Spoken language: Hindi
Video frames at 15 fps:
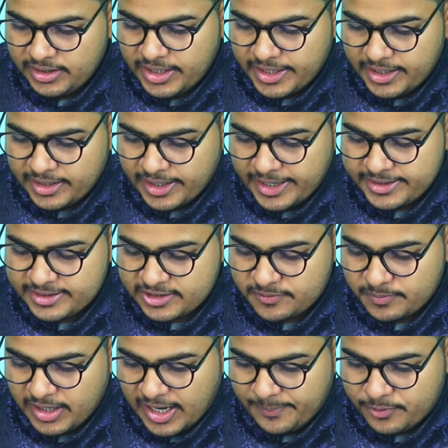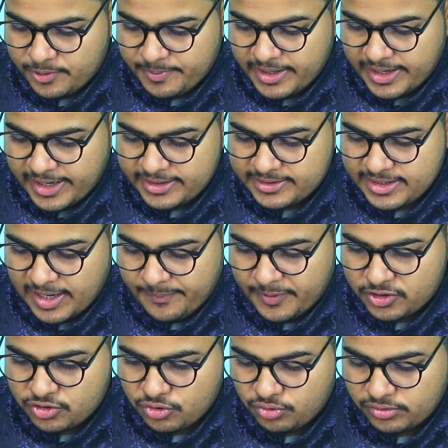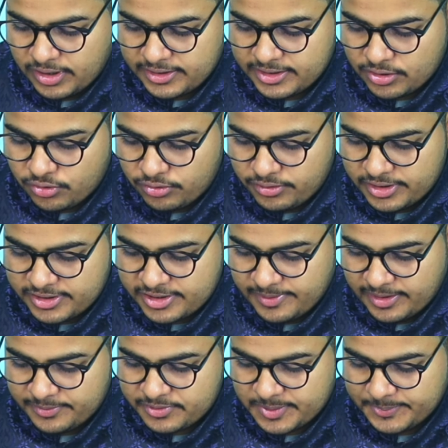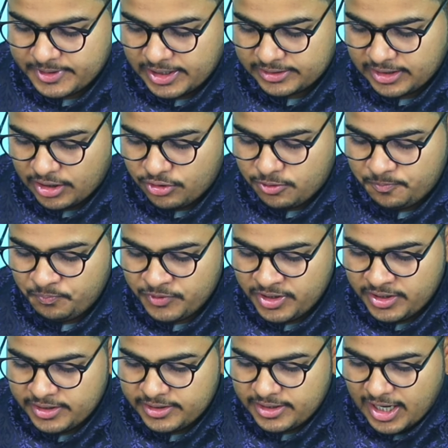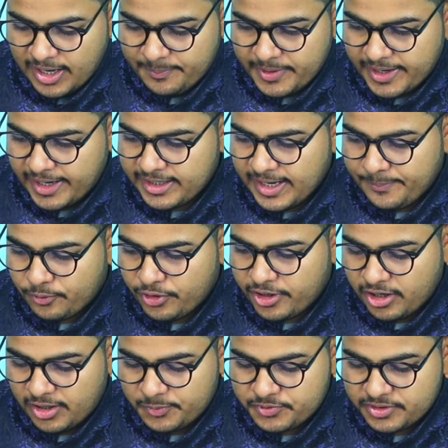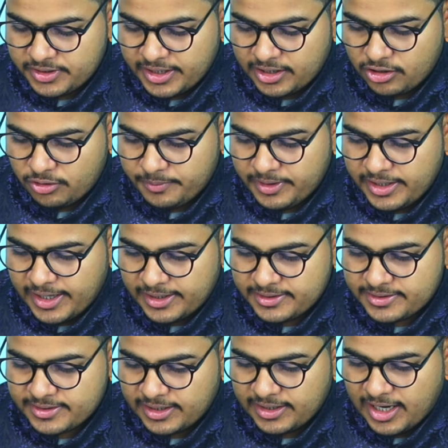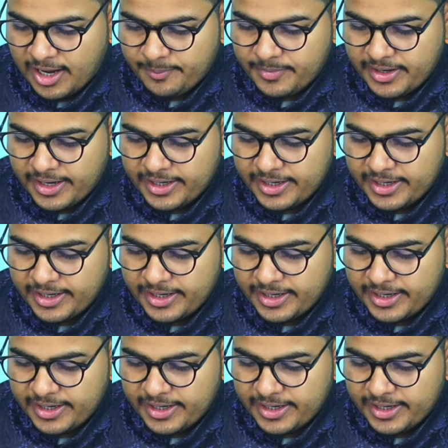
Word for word: लेकिन गैज इसमें आपको मैं गैज यहाँ पे छोटा सा कॉन्टेस्ट के बारे में समझाता हूँ यहाँ पर गैज आपको एक ऑप्शन देखने को मिलेगा जिसका नाम है